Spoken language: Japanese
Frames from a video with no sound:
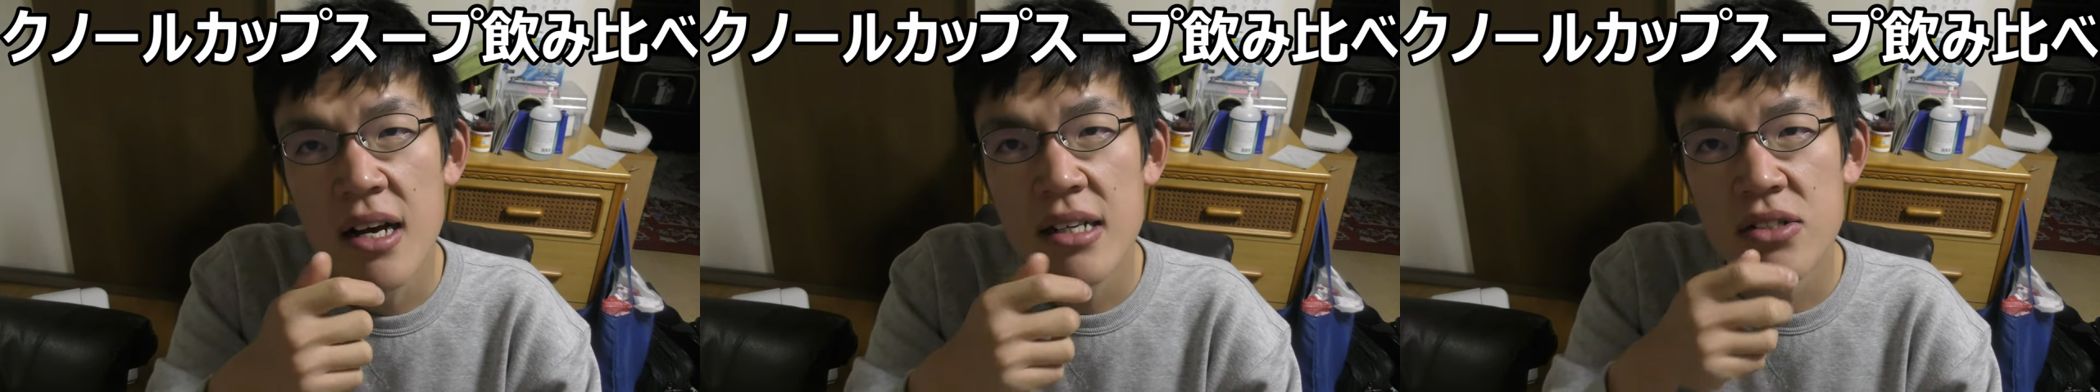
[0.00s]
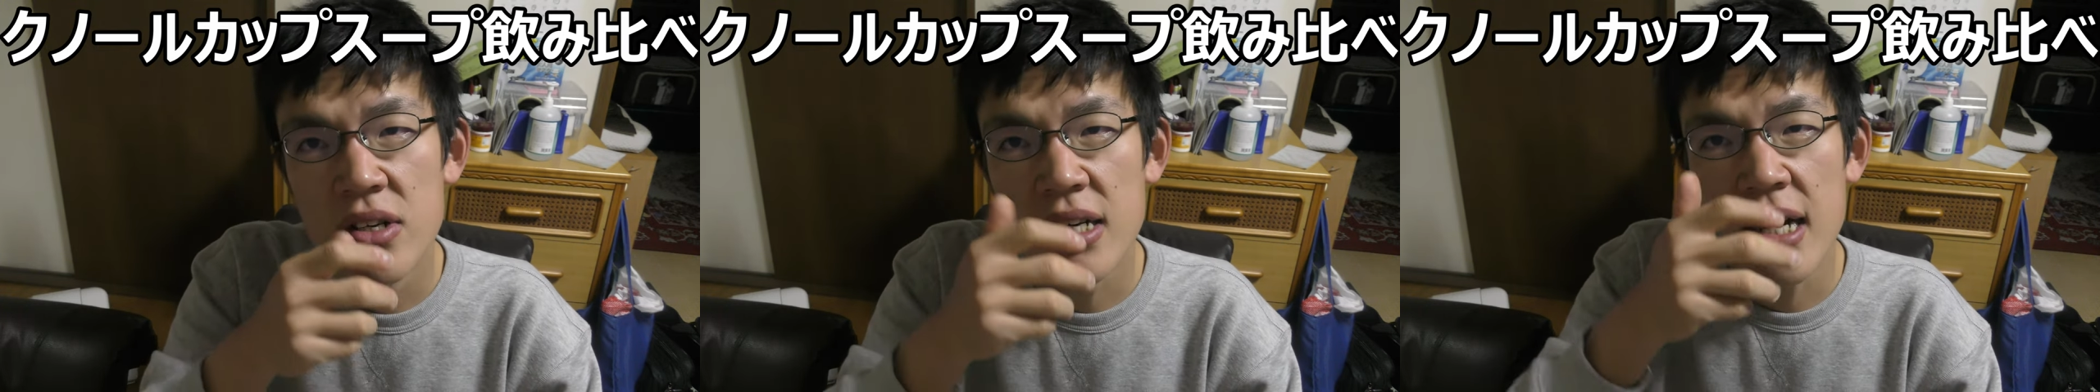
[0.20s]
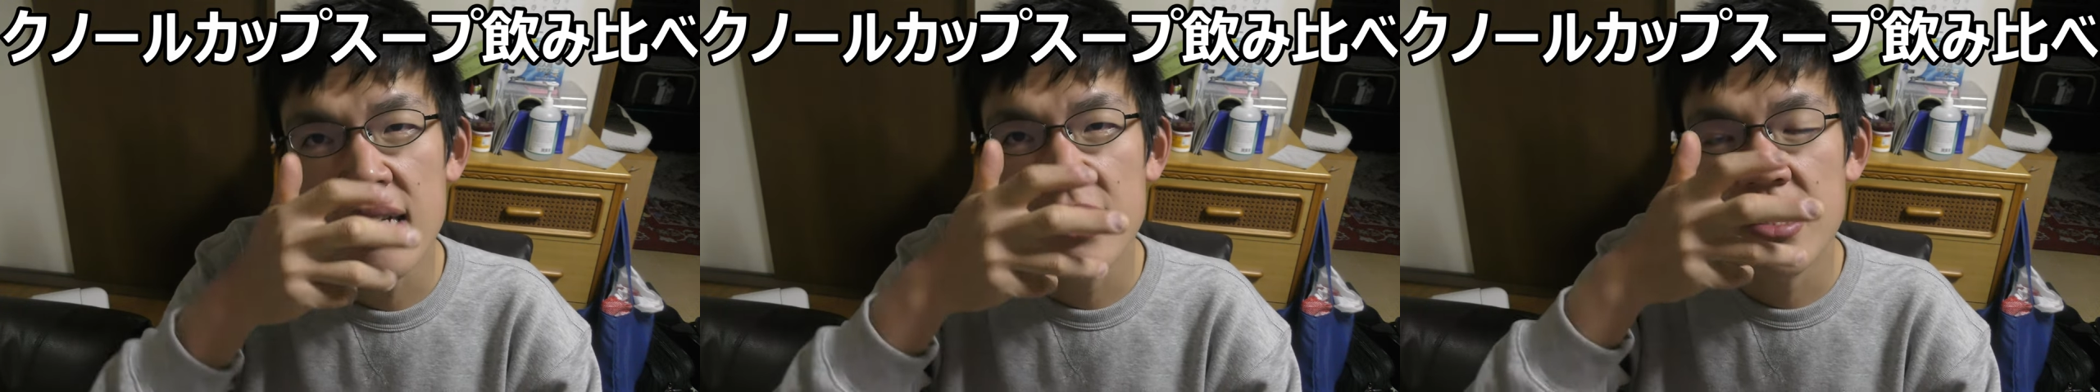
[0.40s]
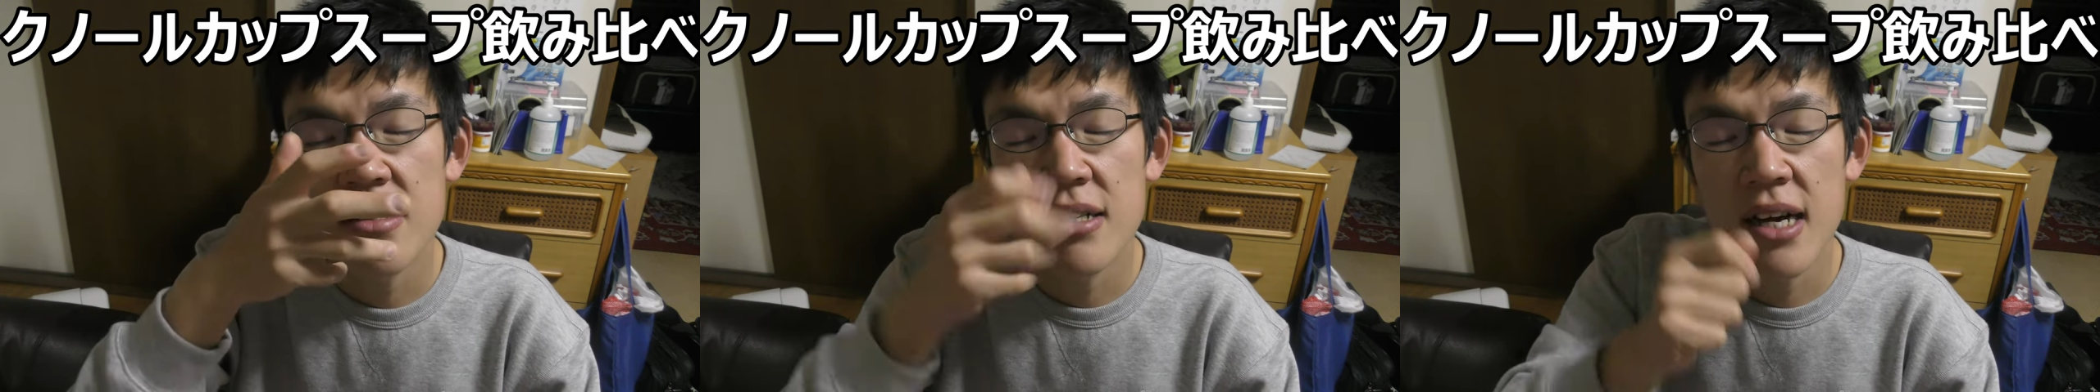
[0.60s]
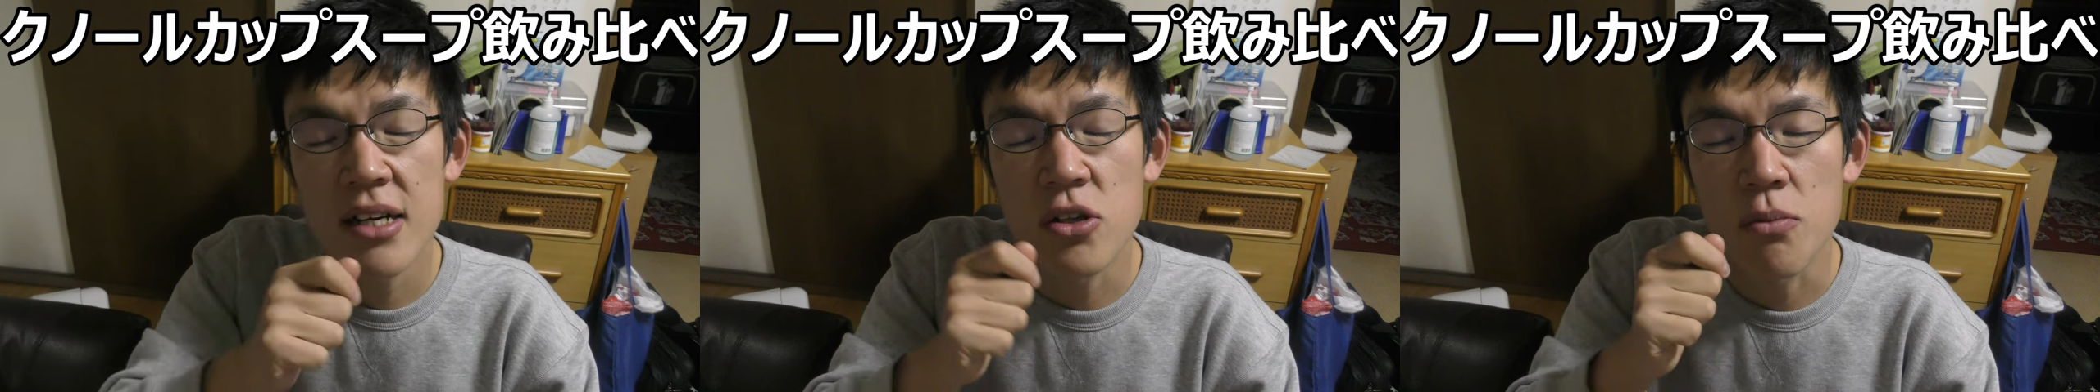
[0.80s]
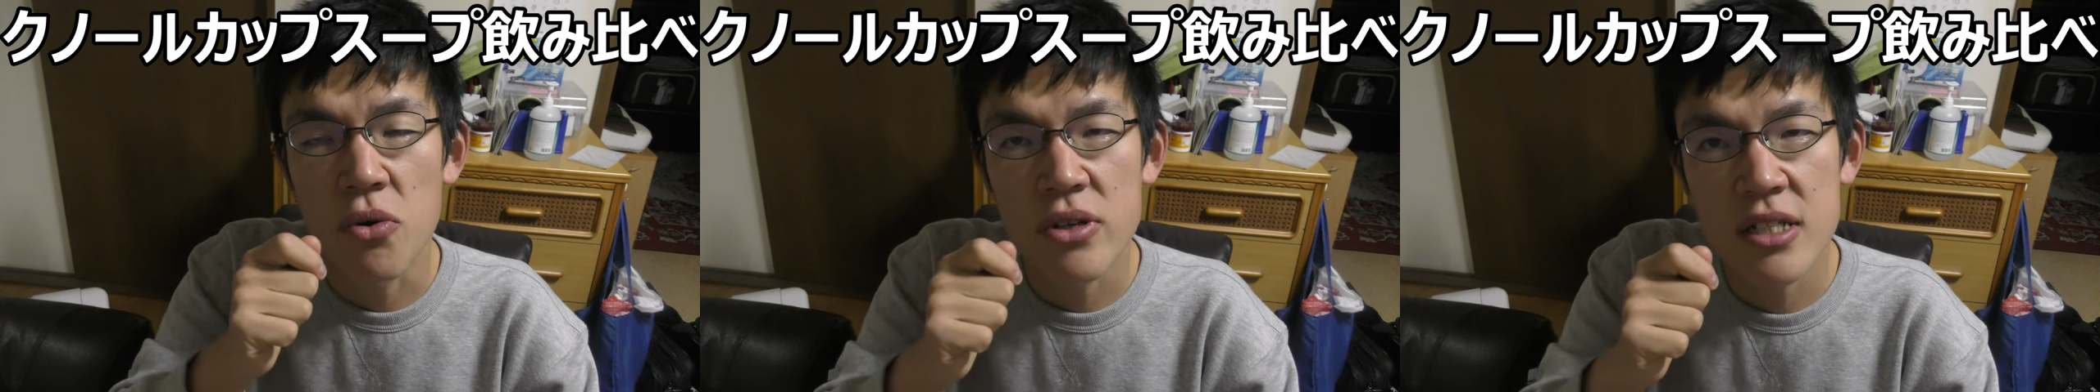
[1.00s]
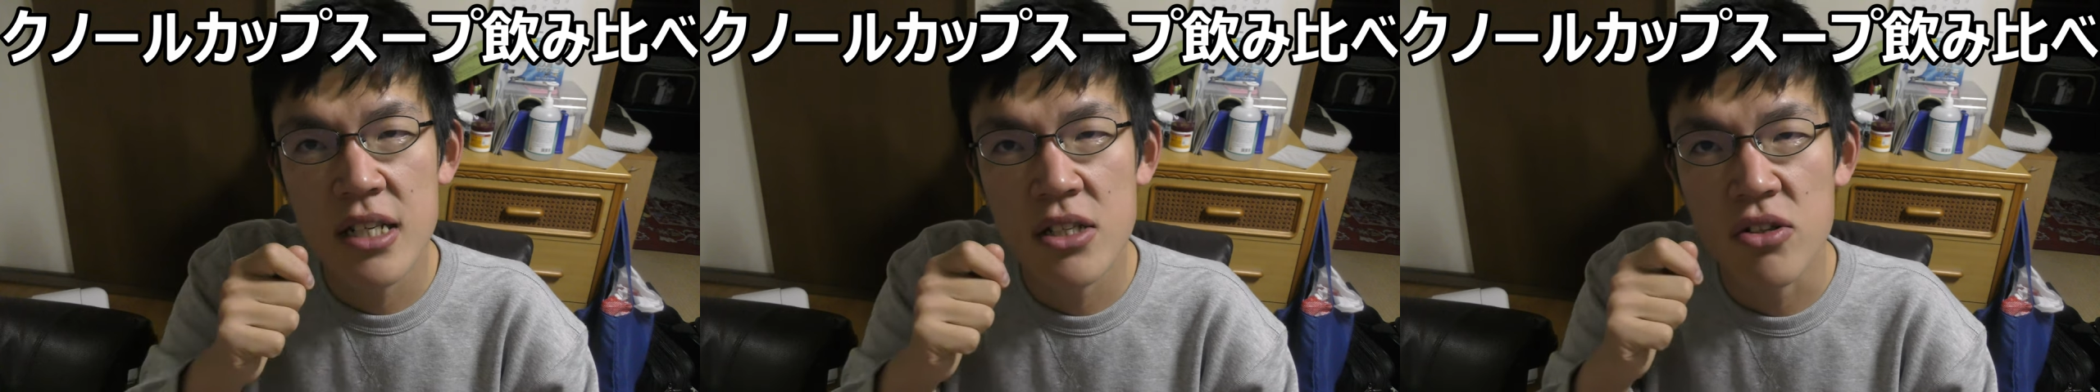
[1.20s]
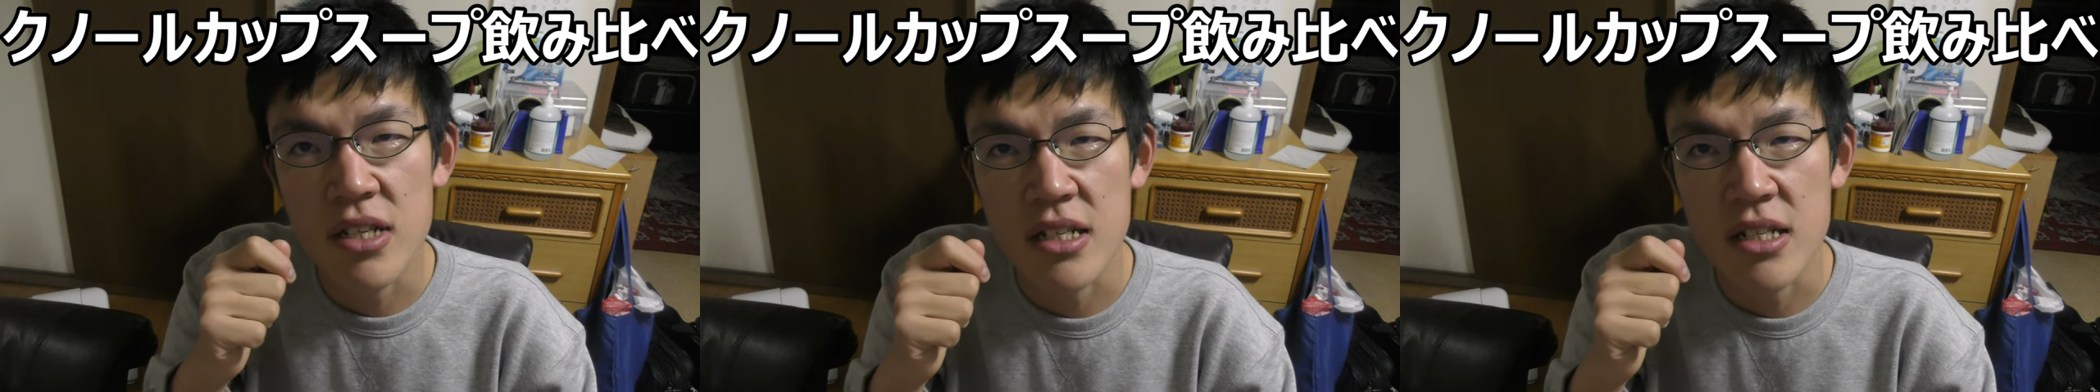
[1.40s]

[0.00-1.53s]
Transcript: それがしっかりともっちりと